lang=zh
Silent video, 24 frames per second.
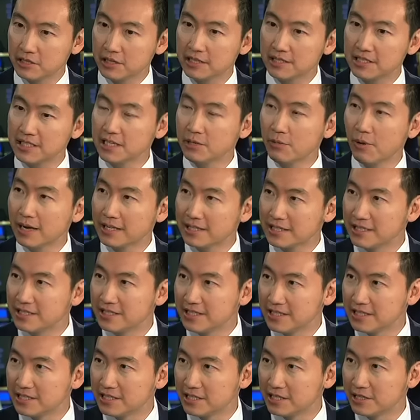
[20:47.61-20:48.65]
这个计划经
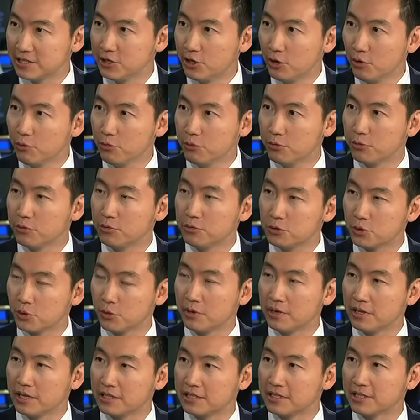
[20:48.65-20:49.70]
济是优于所
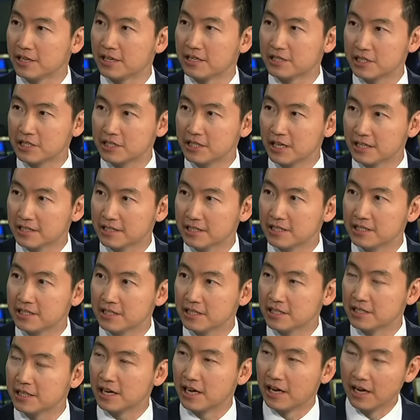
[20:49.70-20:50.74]
谓的这个市场经
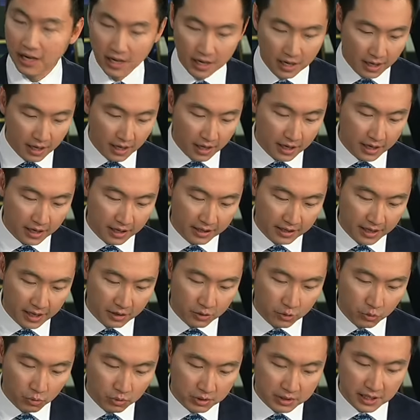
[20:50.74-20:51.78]
济的。呃，那
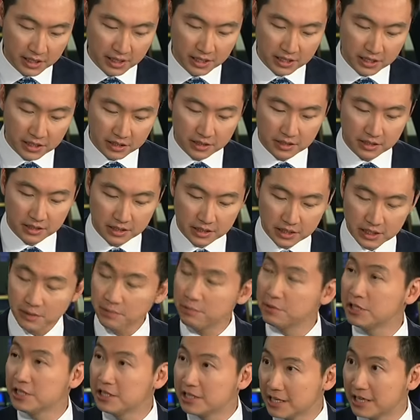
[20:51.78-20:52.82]
如果真的是，是
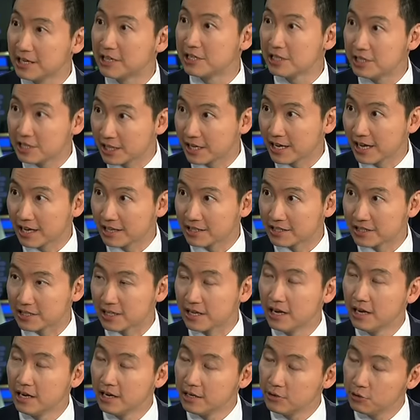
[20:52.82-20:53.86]
不是真的是这个样子？
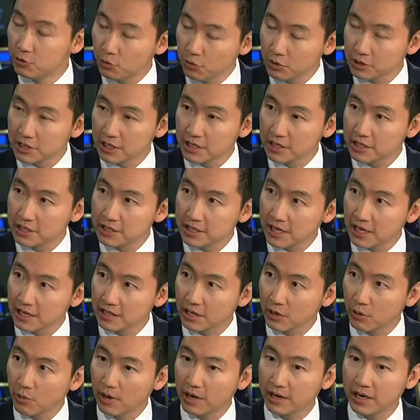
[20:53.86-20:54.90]
如果真的是这样
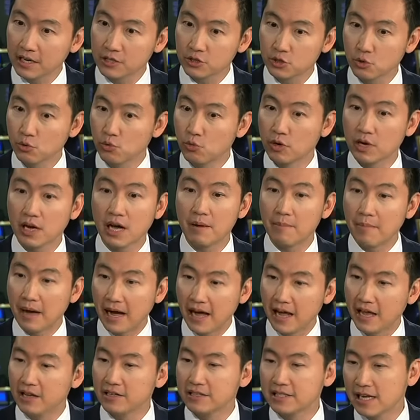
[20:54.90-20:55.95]
的话，那中国干嘛
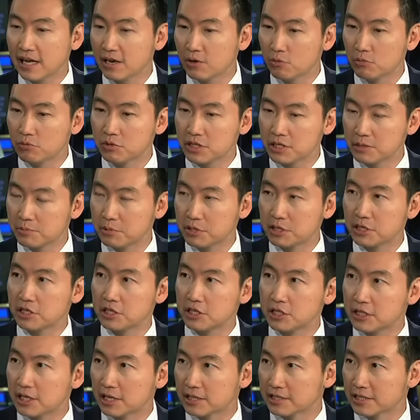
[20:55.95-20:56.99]
还要在乎是不是
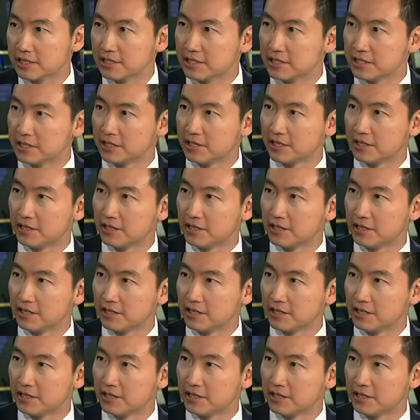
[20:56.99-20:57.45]
市场经济呢？